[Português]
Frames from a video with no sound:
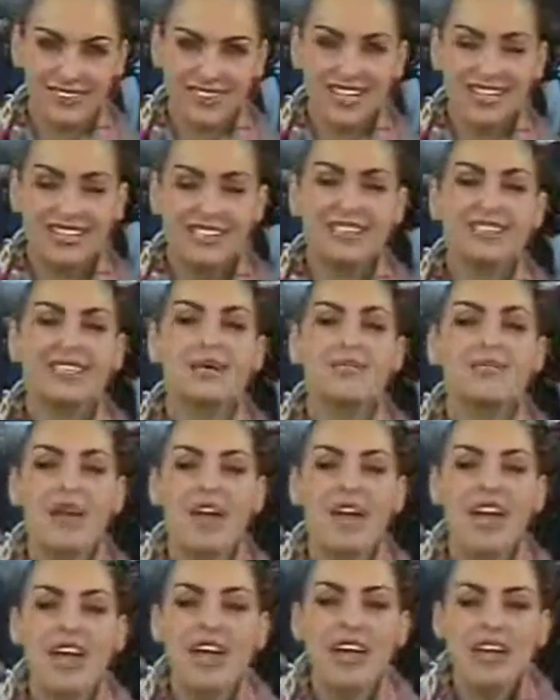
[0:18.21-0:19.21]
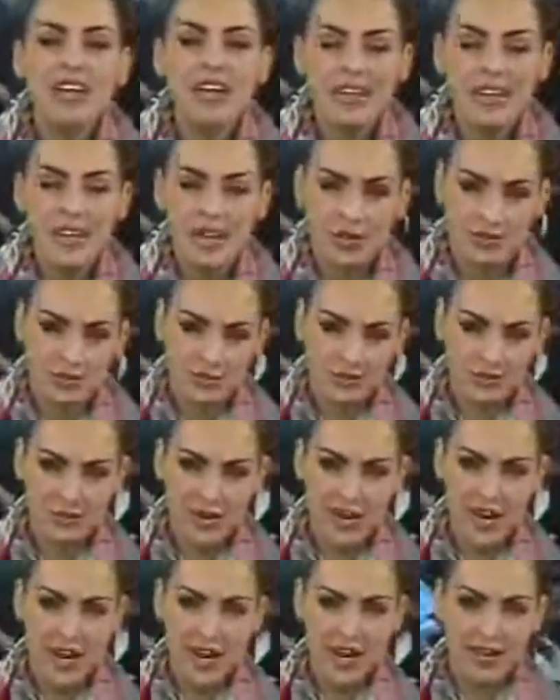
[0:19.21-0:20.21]
semeiam
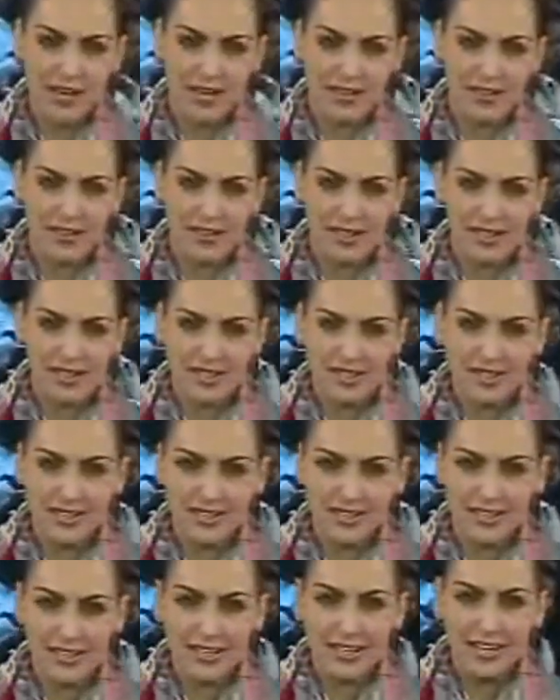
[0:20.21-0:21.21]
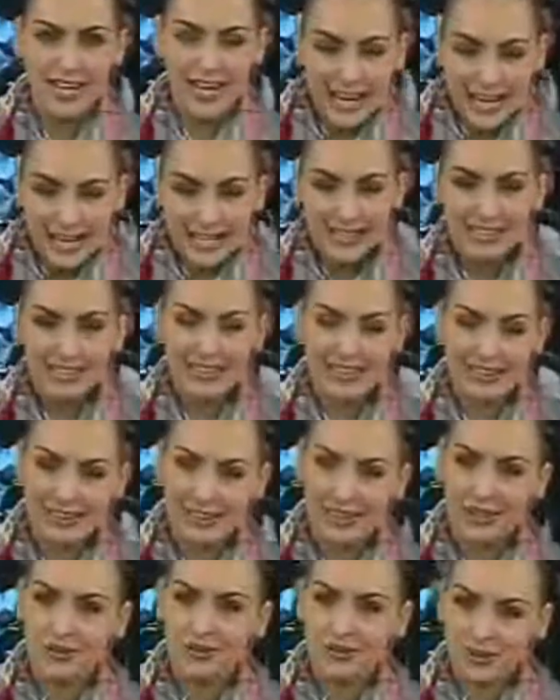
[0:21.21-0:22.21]
fé. Essa é a
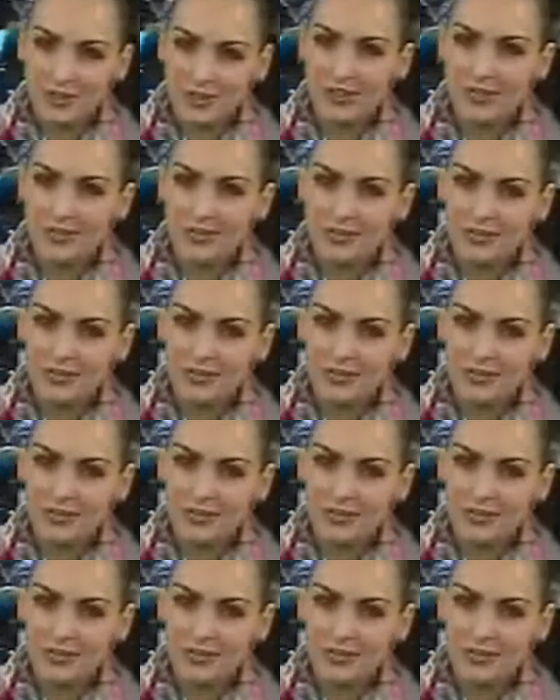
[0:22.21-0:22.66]
tradução.